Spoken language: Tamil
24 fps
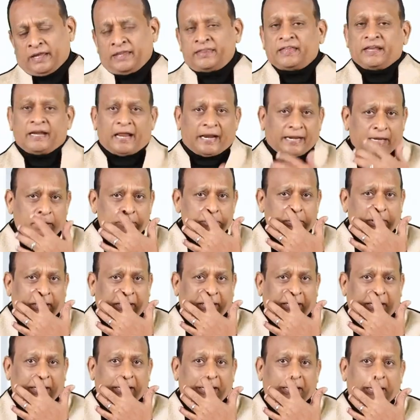இது நிறைய
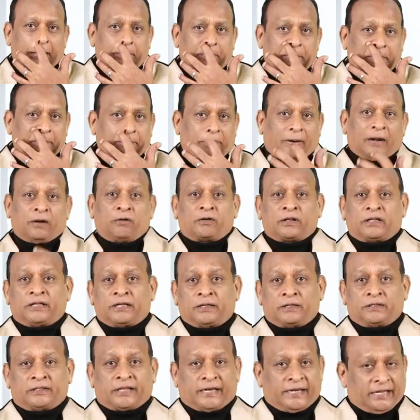பேருக்கு எப்படி பண்ணுறது
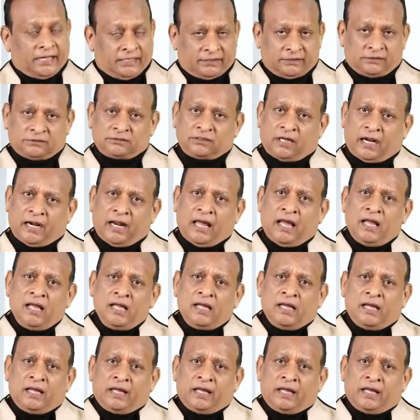தெரியாது ஆனால்